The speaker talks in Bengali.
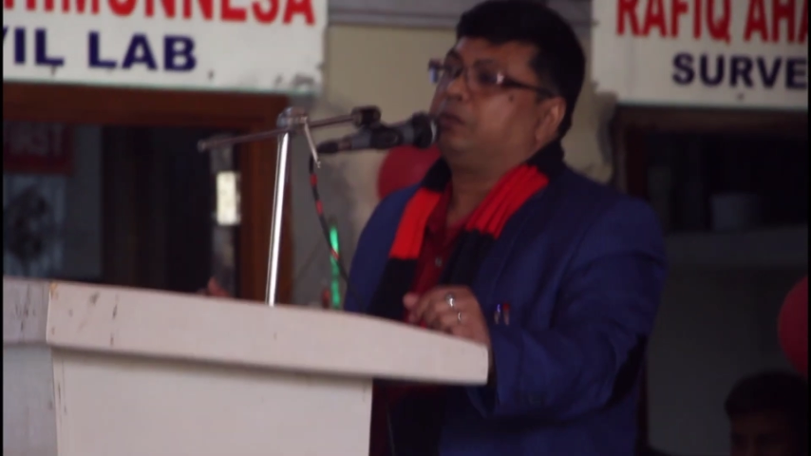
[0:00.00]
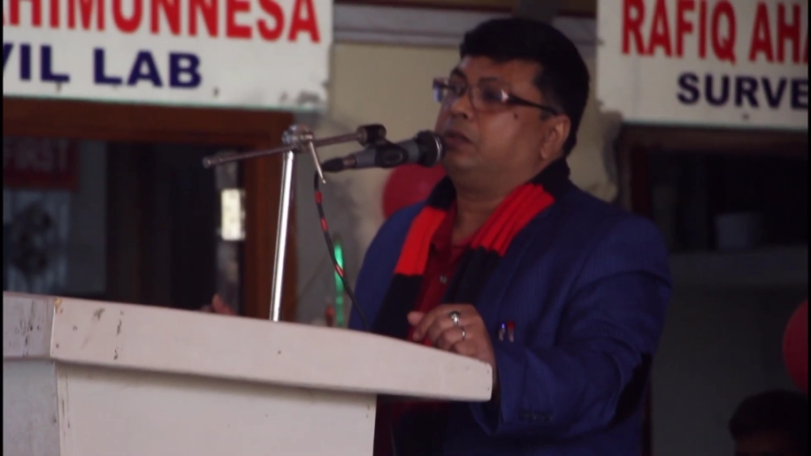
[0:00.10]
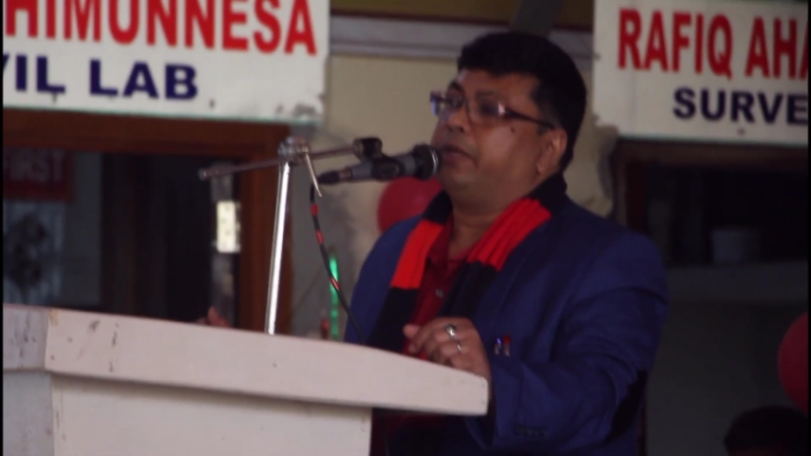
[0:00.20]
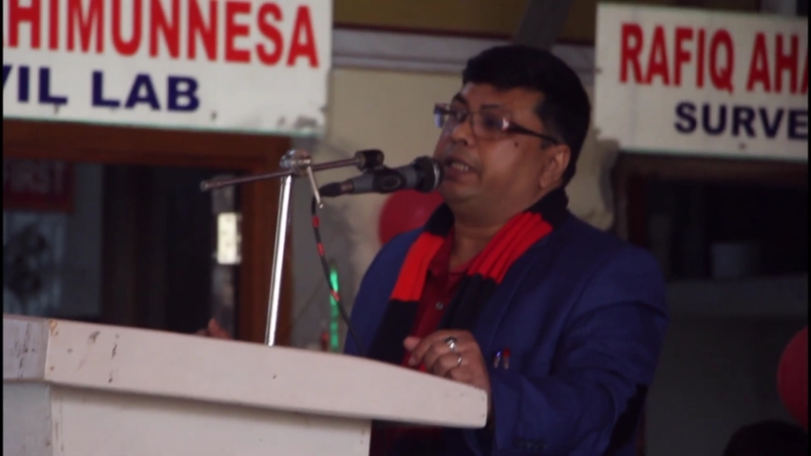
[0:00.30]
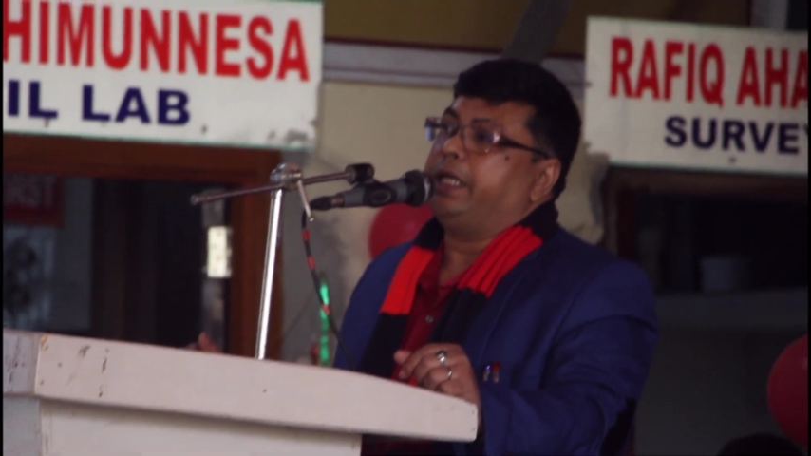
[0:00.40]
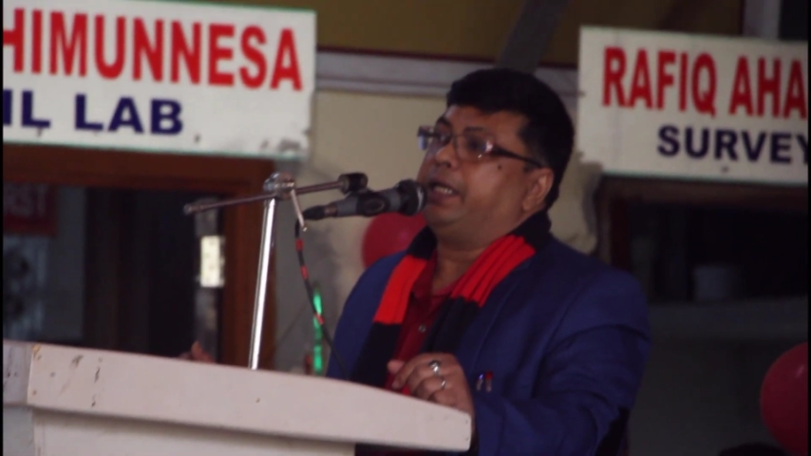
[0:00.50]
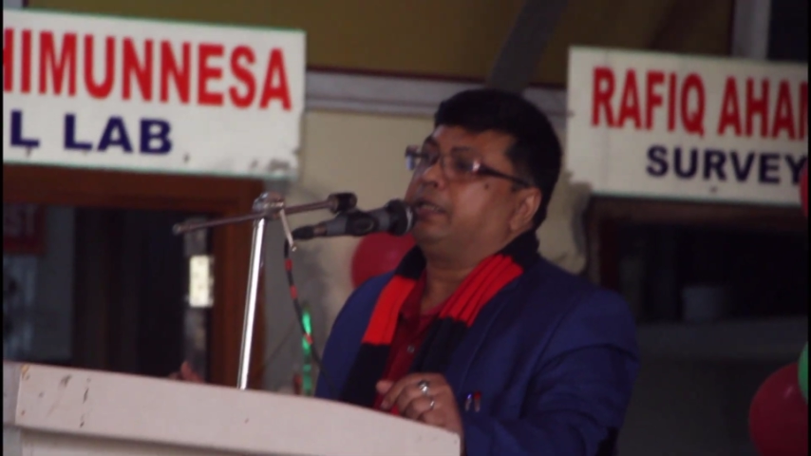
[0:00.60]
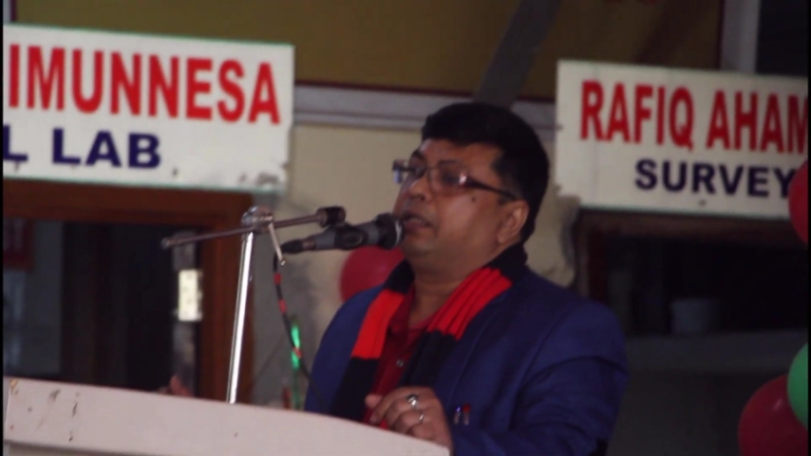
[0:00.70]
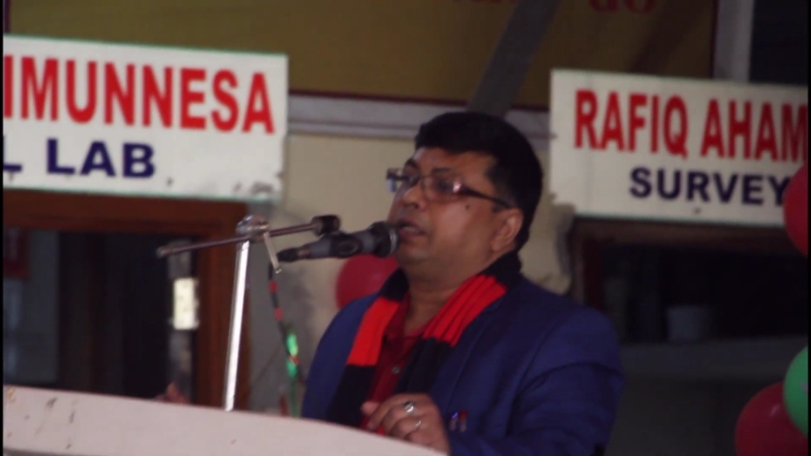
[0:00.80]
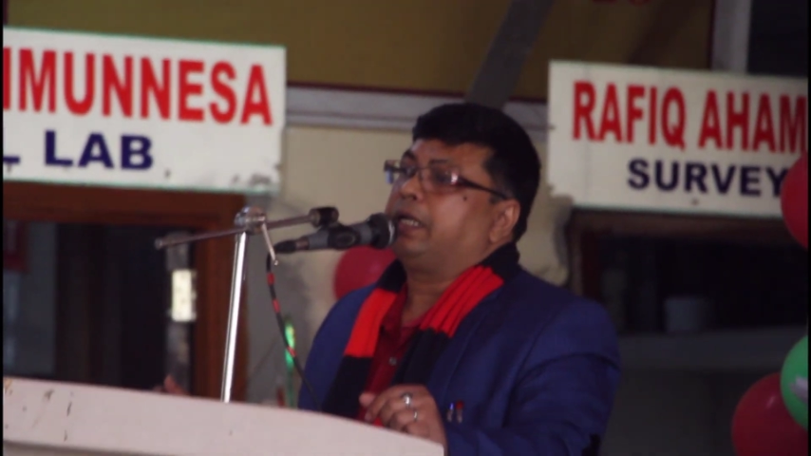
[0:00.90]
তোমাদের
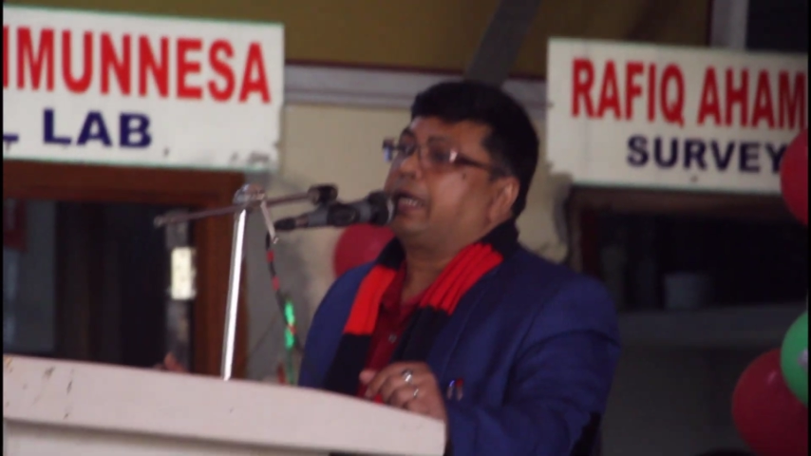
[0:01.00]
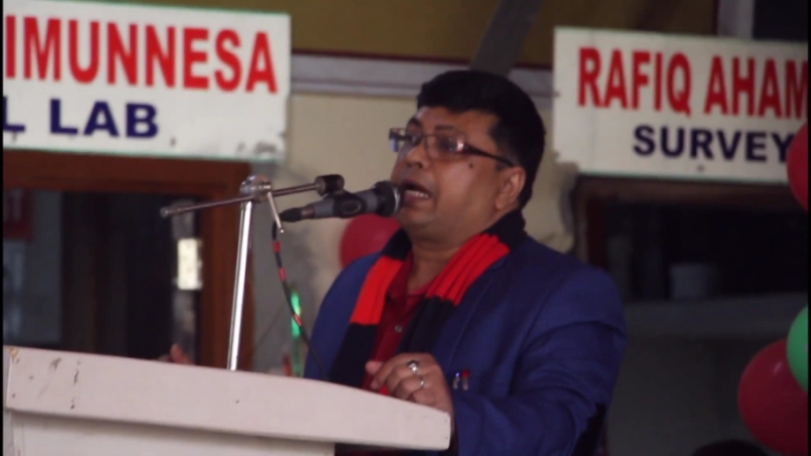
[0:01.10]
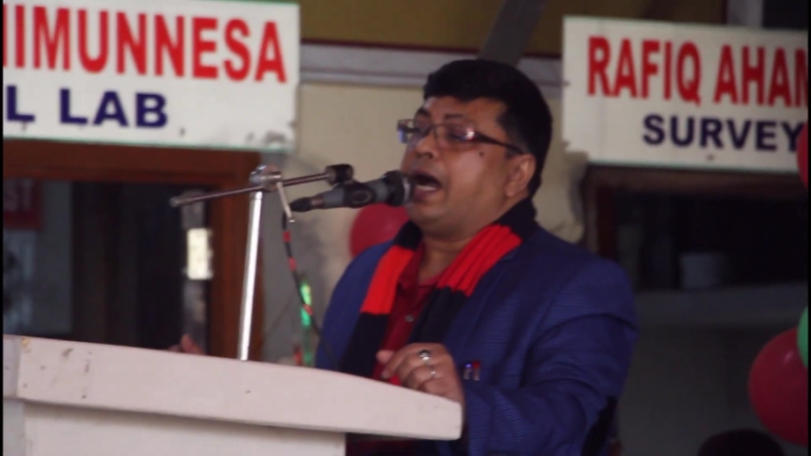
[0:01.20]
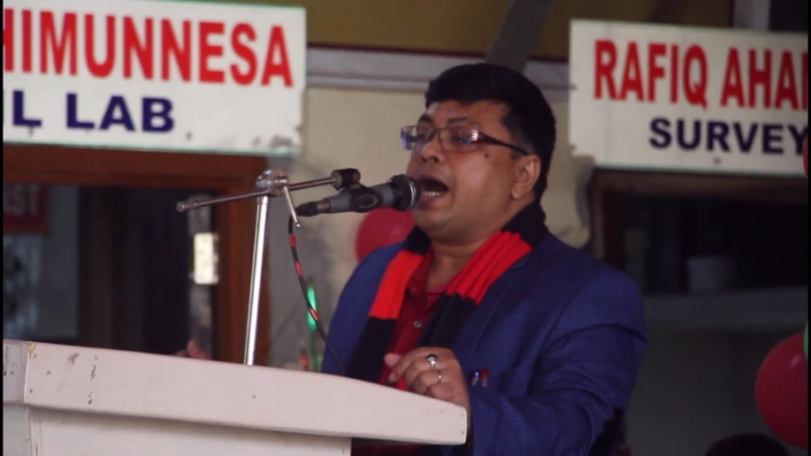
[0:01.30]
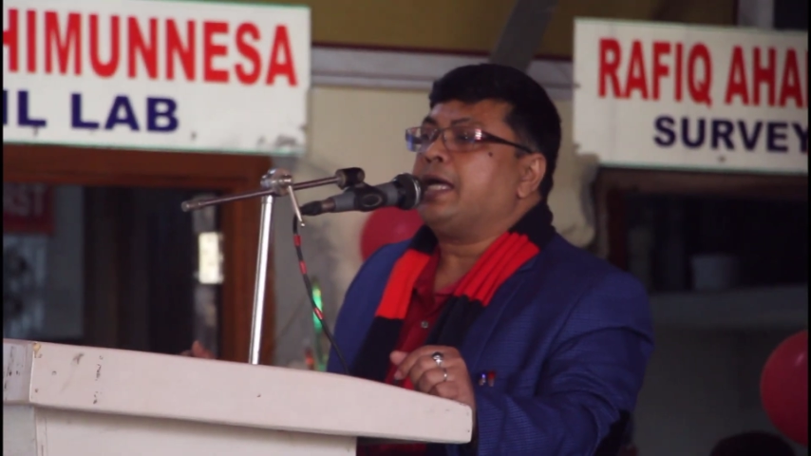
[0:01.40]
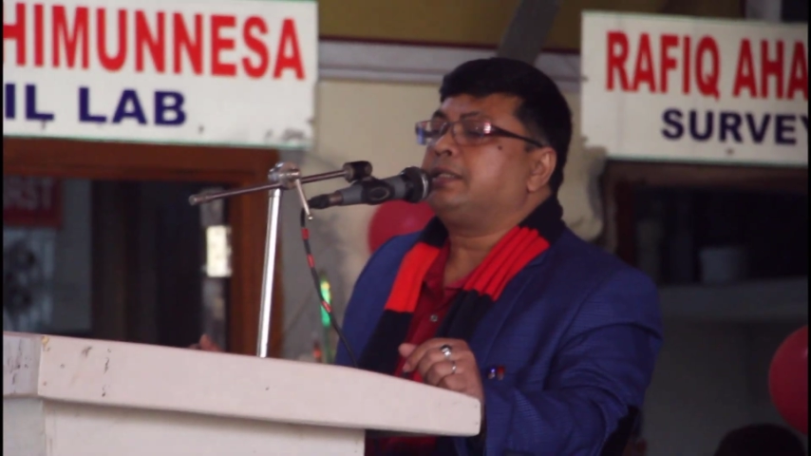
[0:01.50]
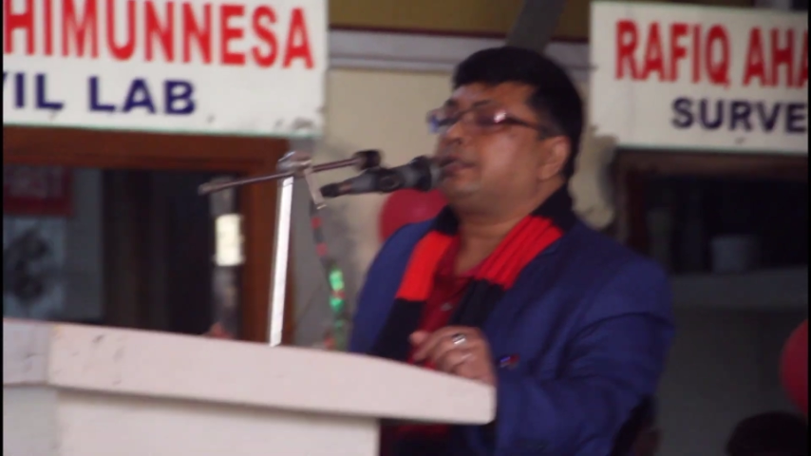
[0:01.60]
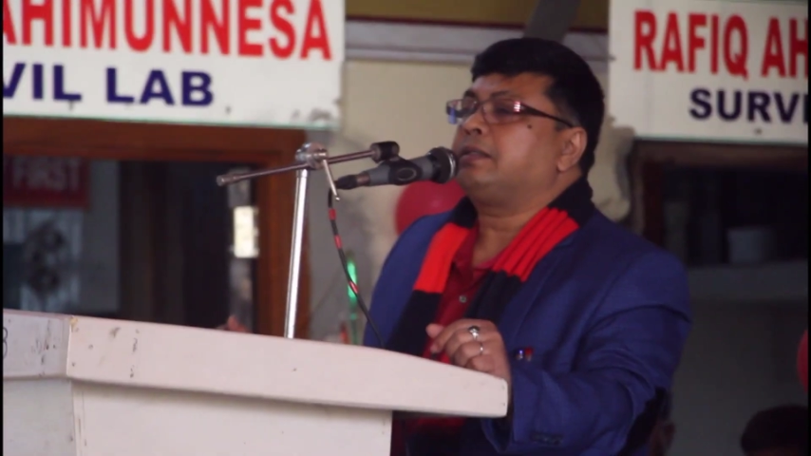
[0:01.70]
কাজ